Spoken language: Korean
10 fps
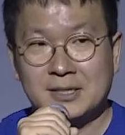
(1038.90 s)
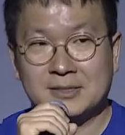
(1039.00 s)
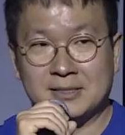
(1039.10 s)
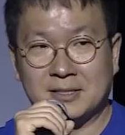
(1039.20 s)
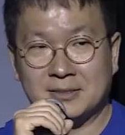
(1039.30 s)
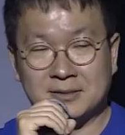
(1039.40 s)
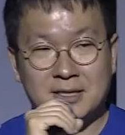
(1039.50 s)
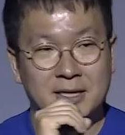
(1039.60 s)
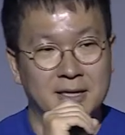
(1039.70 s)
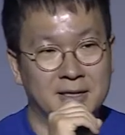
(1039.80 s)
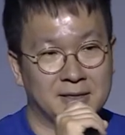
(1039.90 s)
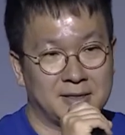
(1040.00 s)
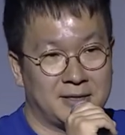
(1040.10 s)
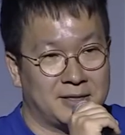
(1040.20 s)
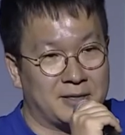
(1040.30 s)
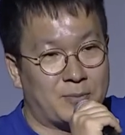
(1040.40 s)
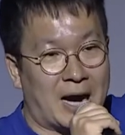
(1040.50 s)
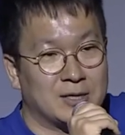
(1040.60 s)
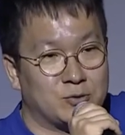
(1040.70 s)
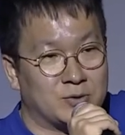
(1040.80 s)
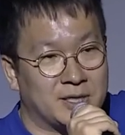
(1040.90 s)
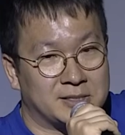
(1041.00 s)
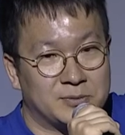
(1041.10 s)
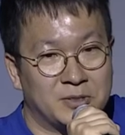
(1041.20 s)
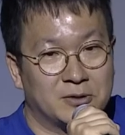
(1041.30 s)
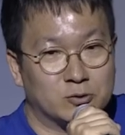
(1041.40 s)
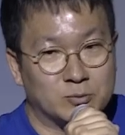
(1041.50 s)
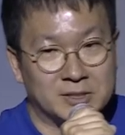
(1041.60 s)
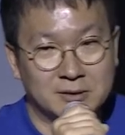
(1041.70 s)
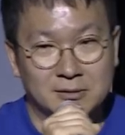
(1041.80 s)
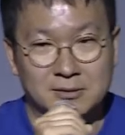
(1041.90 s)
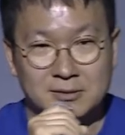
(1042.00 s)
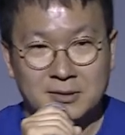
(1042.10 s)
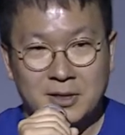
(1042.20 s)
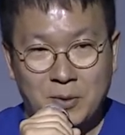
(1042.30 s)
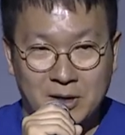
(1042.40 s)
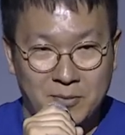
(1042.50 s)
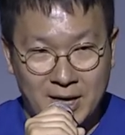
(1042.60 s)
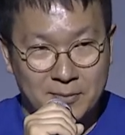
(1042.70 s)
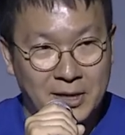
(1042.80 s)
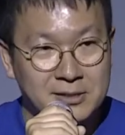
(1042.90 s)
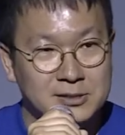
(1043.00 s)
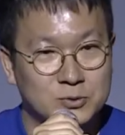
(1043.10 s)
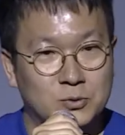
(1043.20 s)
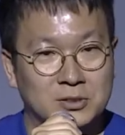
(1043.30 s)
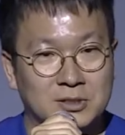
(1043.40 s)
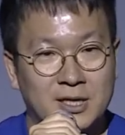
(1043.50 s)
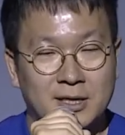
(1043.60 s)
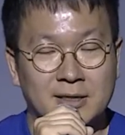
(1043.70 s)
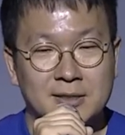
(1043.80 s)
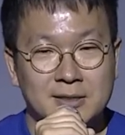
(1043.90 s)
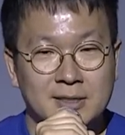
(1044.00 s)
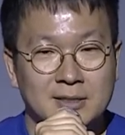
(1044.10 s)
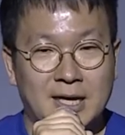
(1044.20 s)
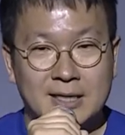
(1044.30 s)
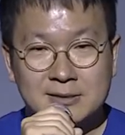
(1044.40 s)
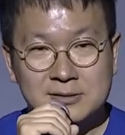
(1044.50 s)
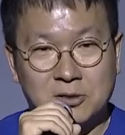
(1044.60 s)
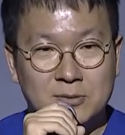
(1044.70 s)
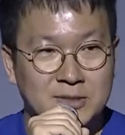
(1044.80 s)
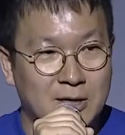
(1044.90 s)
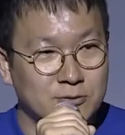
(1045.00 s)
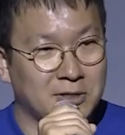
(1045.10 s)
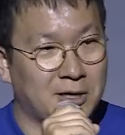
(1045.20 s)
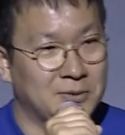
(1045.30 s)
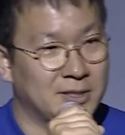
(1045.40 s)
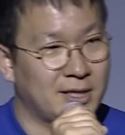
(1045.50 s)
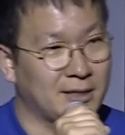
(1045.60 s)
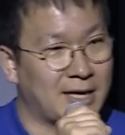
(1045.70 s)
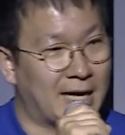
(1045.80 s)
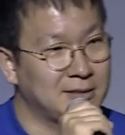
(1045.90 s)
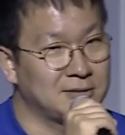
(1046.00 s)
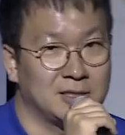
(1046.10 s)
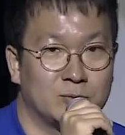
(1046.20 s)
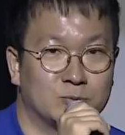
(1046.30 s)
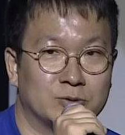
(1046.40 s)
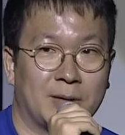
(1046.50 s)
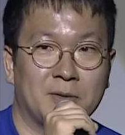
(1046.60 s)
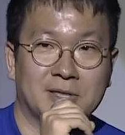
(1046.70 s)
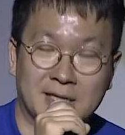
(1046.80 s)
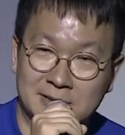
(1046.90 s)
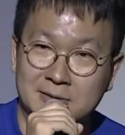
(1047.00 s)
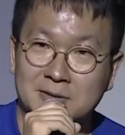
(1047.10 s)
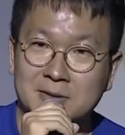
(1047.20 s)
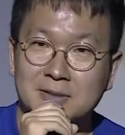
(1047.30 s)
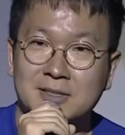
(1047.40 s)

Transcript: 이제 그때 이 방 뒤에 이제 스피커 룸에서 이렇게 막, 막 메일을 쓰고 있는데 다들 젊은 한국 사람인데 나이든 일본 분이 한 명 딱 있는 거예요.